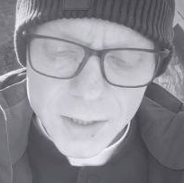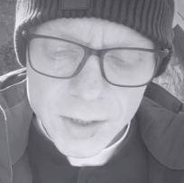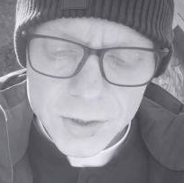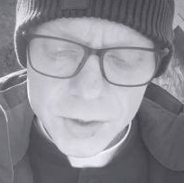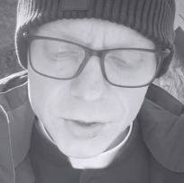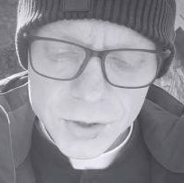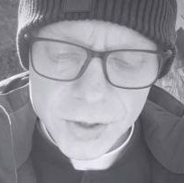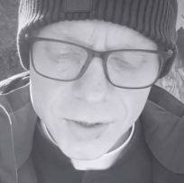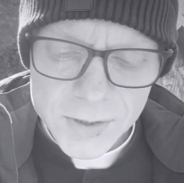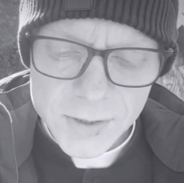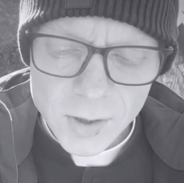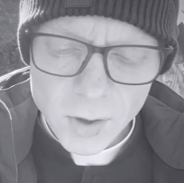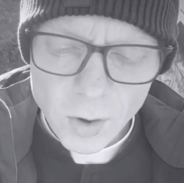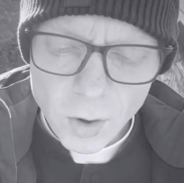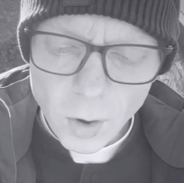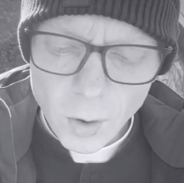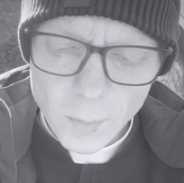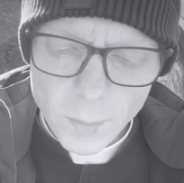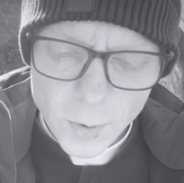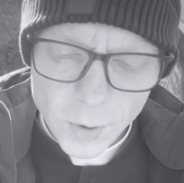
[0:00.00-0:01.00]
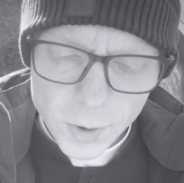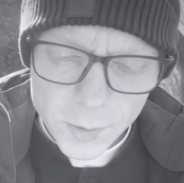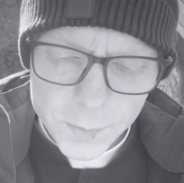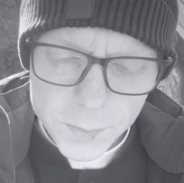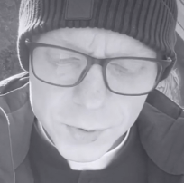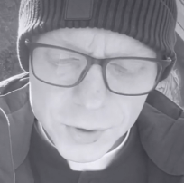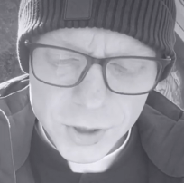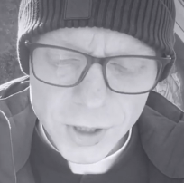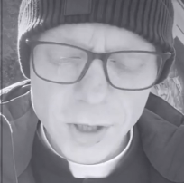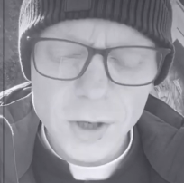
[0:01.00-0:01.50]
Ci, co obok
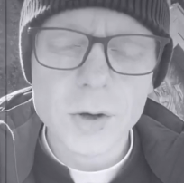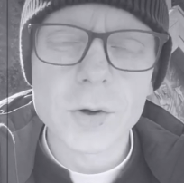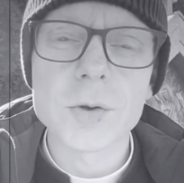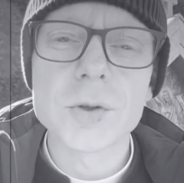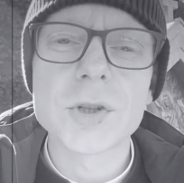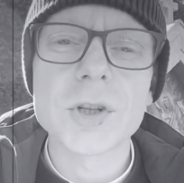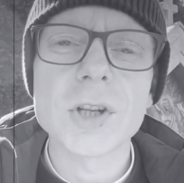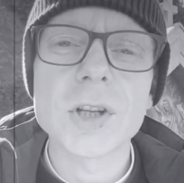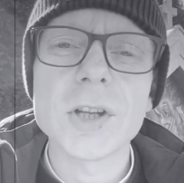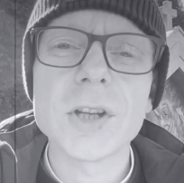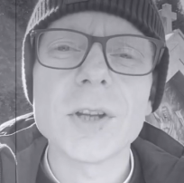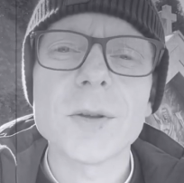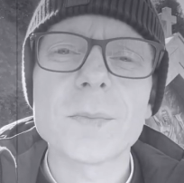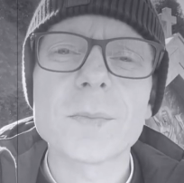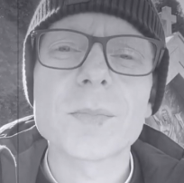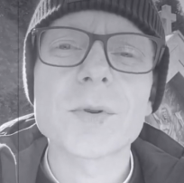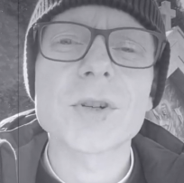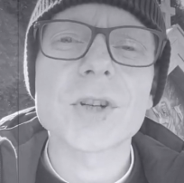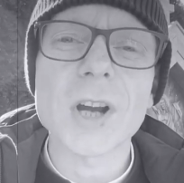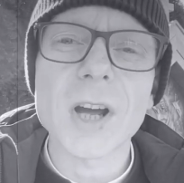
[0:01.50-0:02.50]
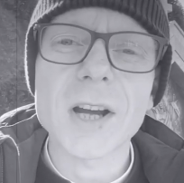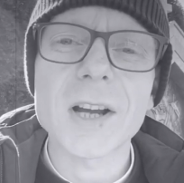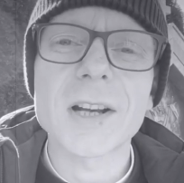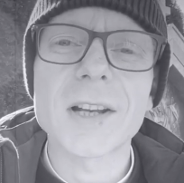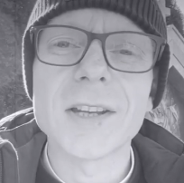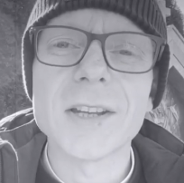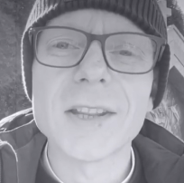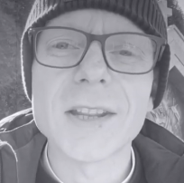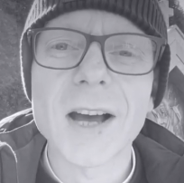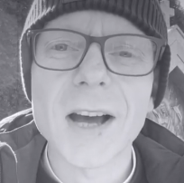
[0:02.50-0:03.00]
przechodzili,
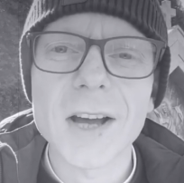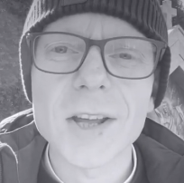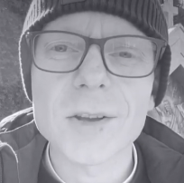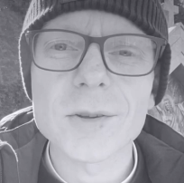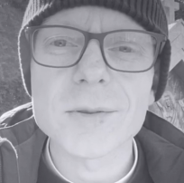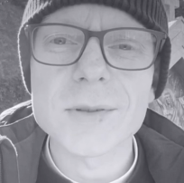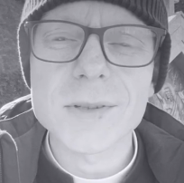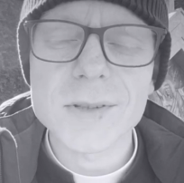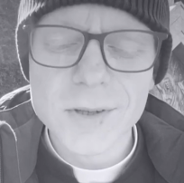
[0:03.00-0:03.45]
przeklinając